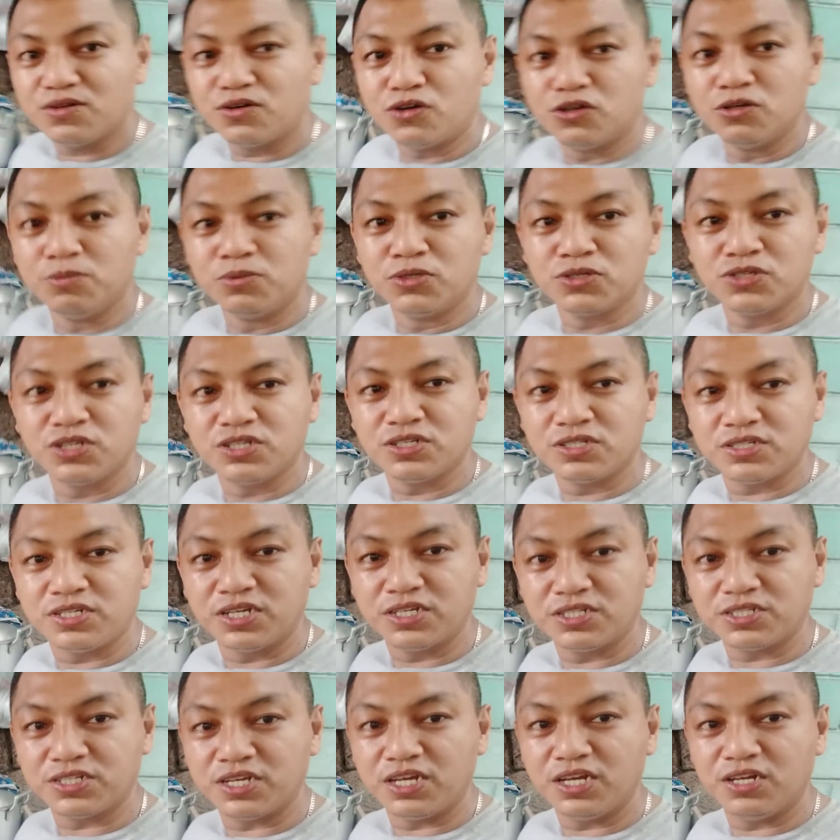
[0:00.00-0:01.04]
Almost
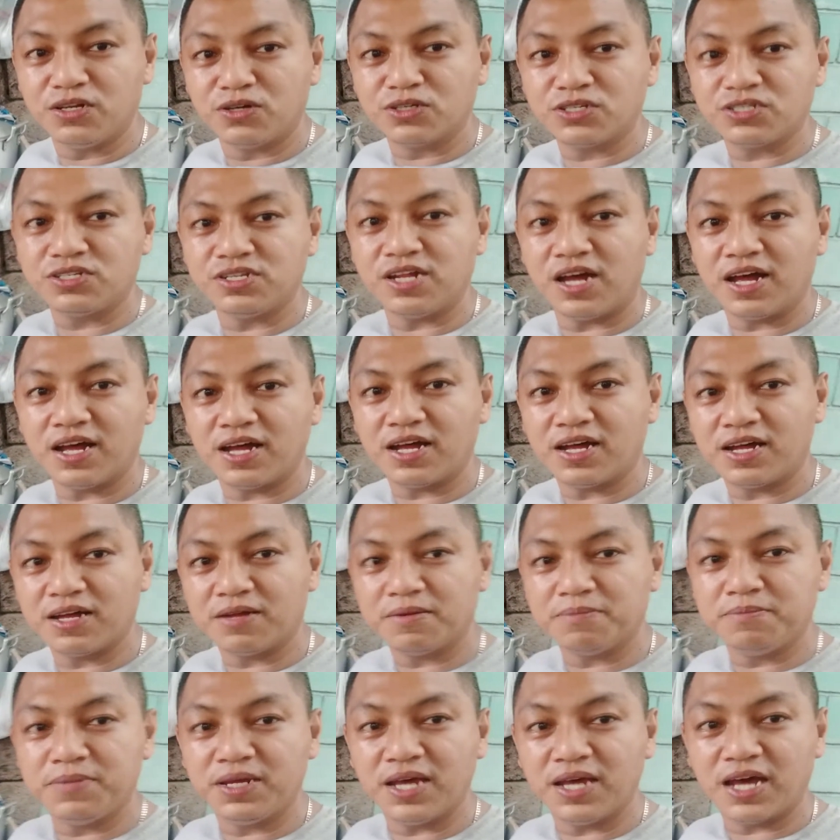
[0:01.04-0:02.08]
6, kilos
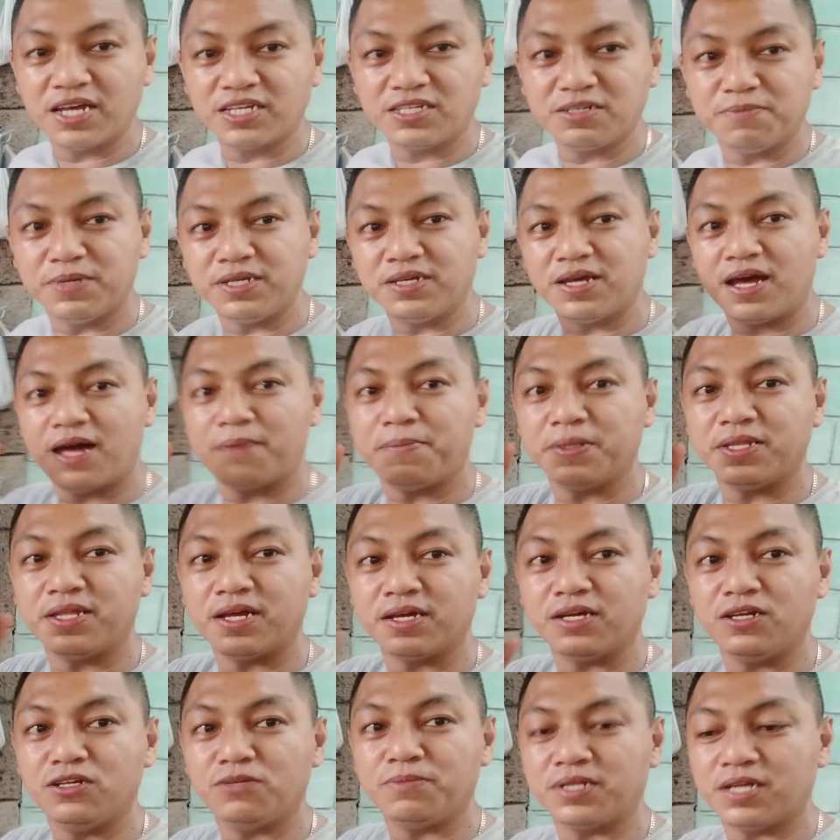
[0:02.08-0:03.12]
na bigas, may 4 na
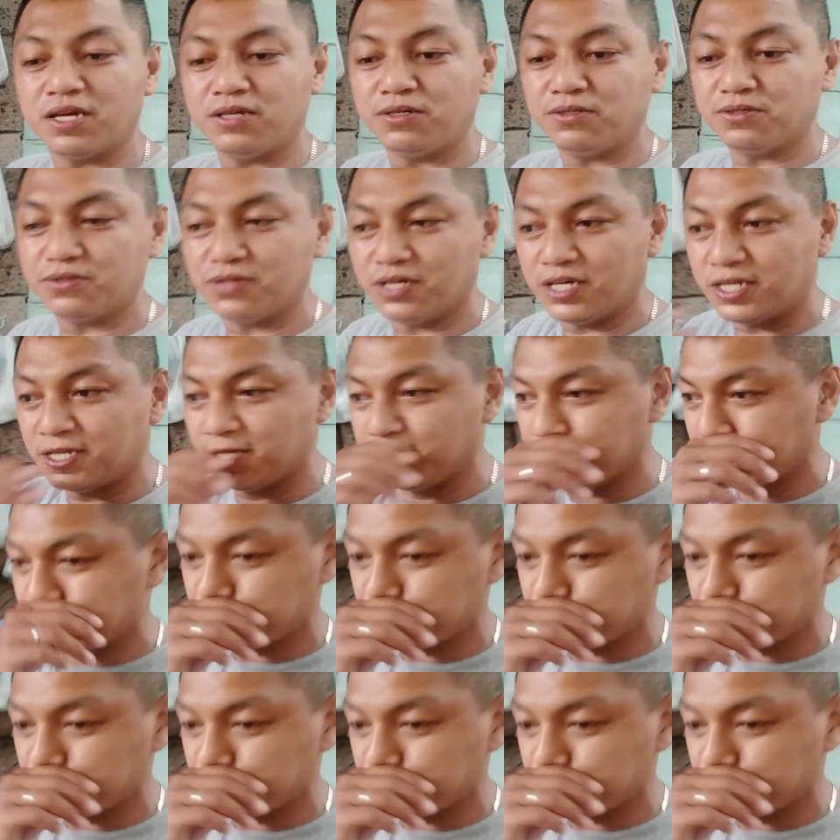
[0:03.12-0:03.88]
kilo pa tayo lutuin.